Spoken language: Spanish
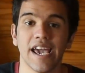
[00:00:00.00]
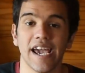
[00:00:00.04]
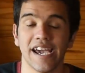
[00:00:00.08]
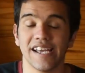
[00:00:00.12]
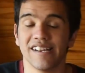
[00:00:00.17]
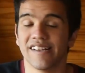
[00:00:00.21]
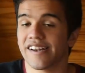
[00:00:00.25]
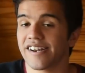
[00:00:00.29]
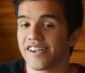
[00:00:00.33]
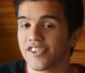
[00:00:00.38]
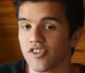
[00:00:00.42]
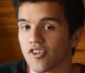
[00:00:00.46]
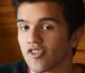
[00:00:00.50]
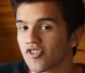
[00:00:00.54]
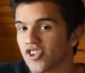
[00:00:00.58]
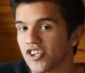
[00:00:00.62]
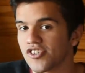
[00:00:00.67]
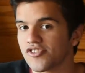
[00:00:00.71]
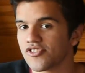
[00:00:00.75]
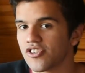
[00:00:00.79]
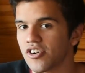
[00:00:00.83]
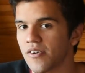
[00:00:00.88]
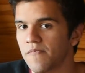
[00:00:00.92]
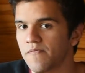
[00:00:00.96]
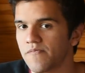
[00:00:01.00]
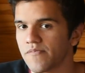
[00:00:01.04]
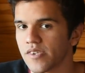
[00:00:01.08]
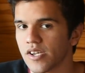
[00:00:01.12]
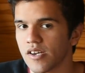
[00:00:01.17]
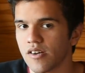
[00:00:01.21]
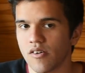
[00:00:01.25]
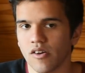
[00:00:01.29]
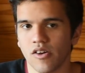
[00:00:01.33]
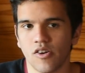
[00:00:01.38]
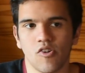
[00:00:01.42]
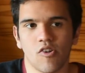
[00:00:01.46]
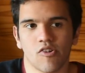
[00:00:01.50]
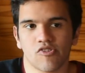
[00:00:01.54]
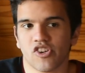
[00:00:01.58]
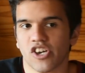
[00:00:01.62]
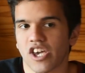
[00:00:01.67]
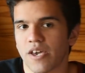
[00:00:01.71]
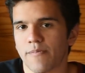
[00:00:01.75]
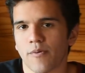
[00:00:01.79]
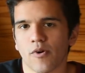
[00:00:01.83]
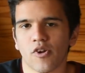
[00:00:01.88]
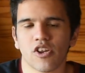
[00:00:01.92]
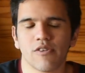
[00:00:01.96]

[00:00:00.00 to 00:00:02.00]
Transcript: en el retroceso los equipos